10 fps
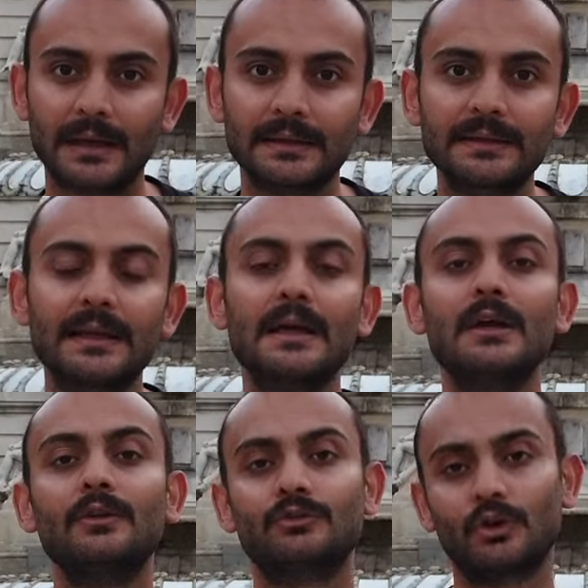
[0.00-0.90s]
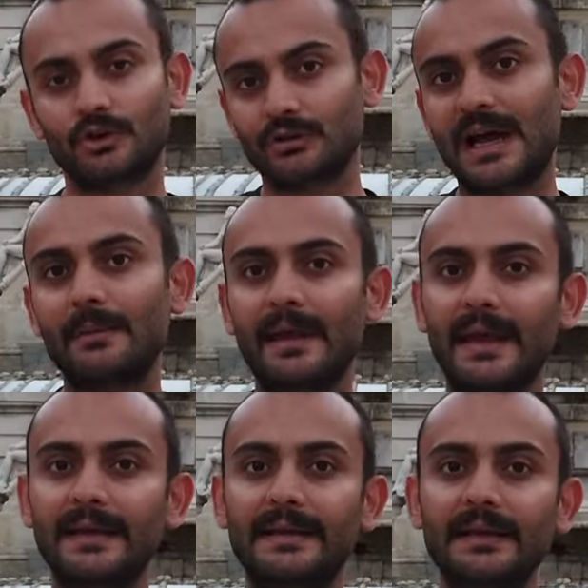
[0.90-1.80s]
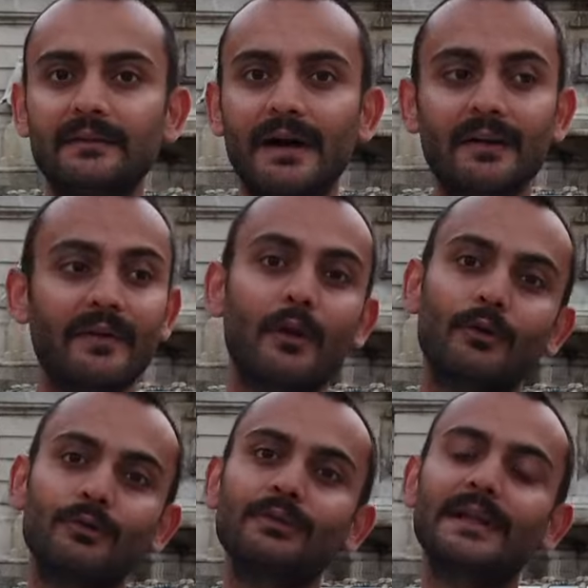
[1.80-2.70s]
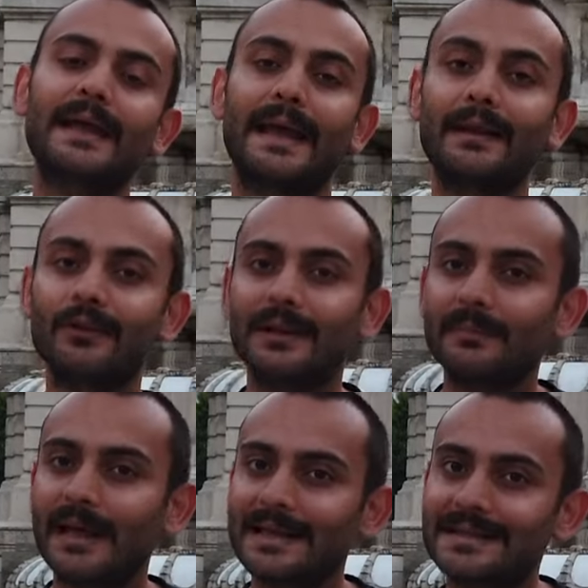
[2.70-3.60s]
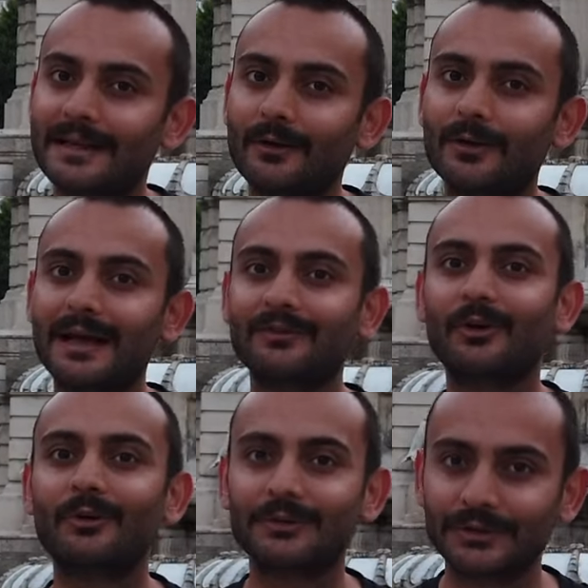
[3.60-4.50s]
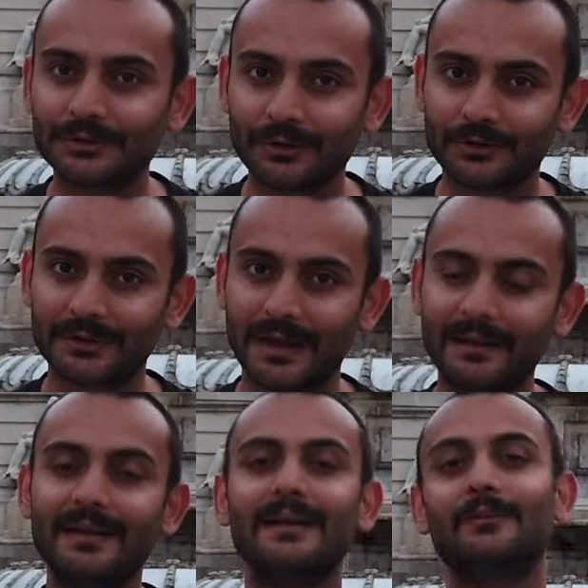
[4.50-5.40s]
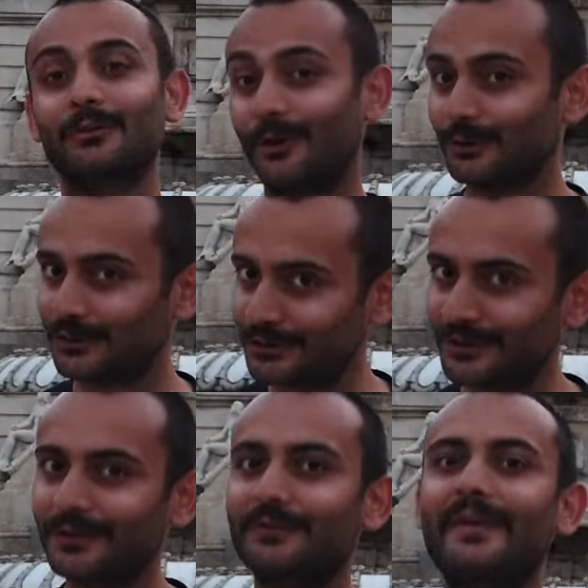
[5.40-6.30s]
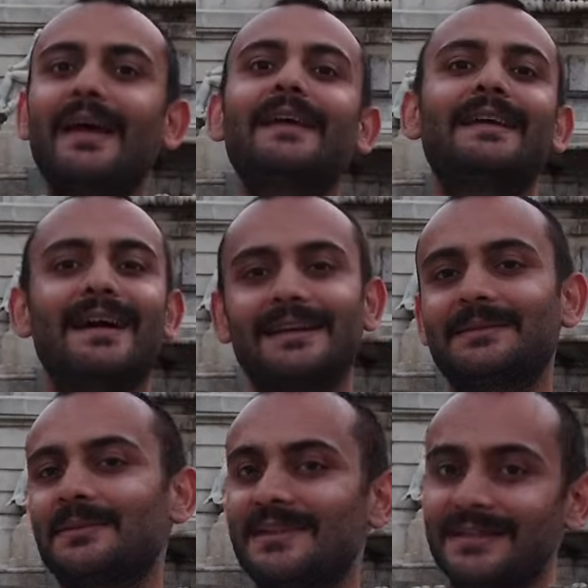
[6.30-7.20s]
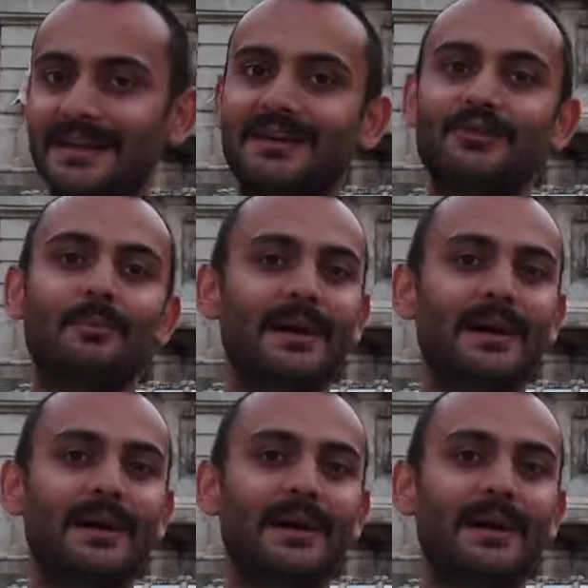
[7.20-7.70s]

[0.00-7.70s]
bir anıt çok güzel bir heykeli var ve önünde de en önemli eseri olan Don Quixote'dan Don Quixote ve yardımcısı Sancho